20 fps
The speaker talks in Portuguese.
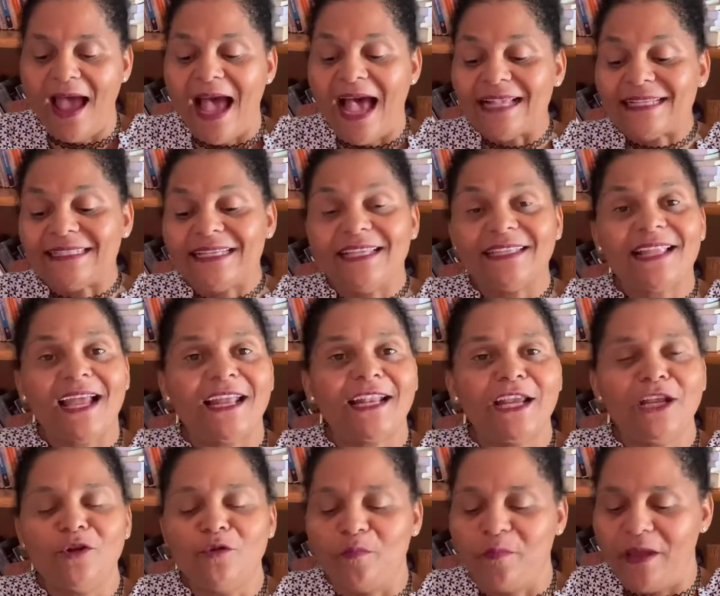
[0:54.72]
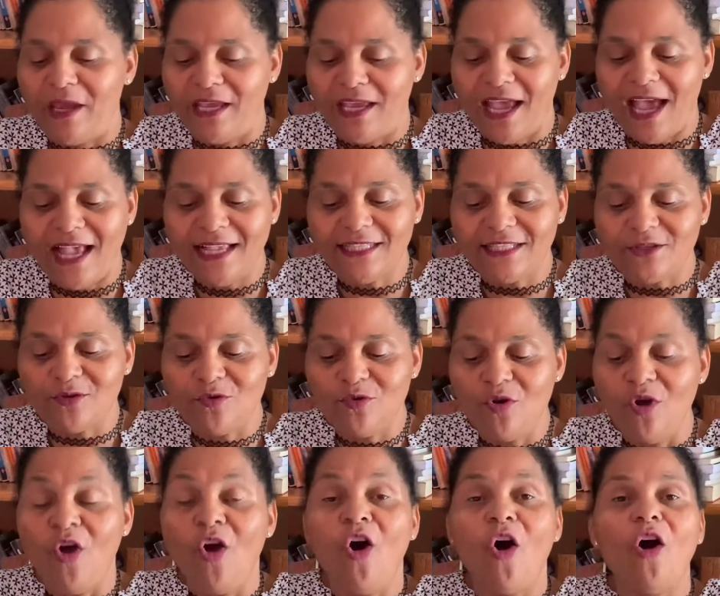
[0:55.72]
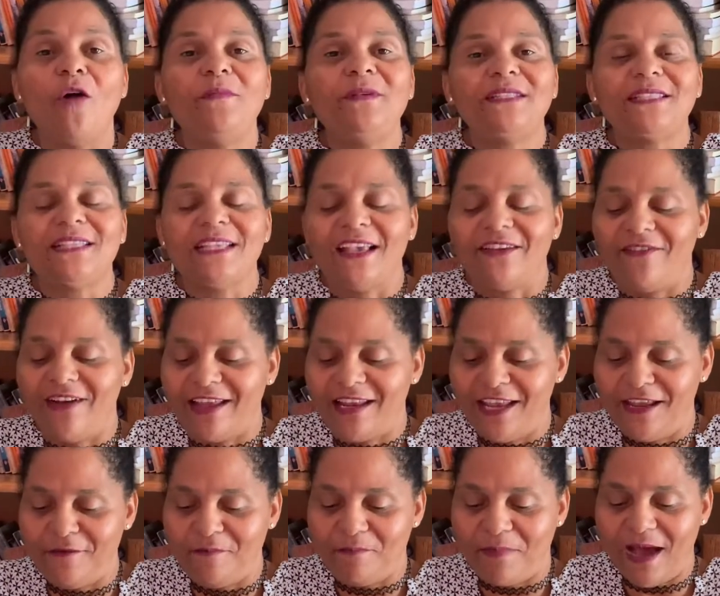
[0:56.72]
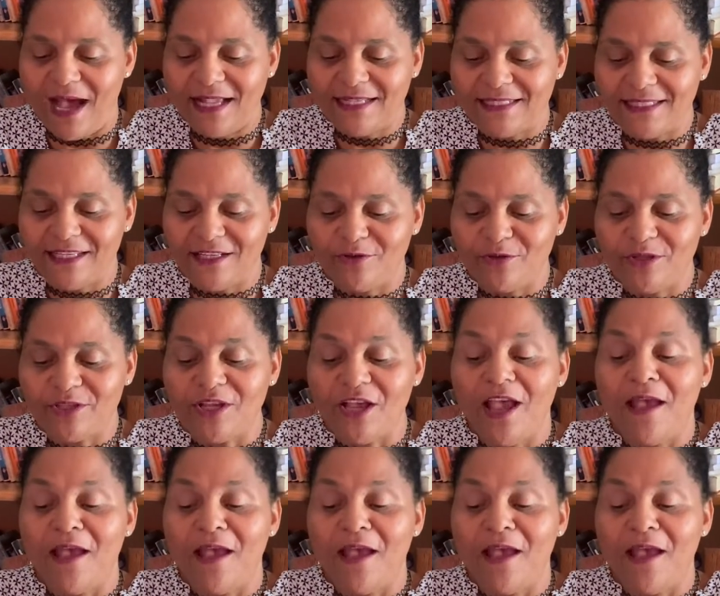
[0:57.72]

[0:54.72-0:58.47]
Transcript: Assentarei no penhasco, observarei pássaros,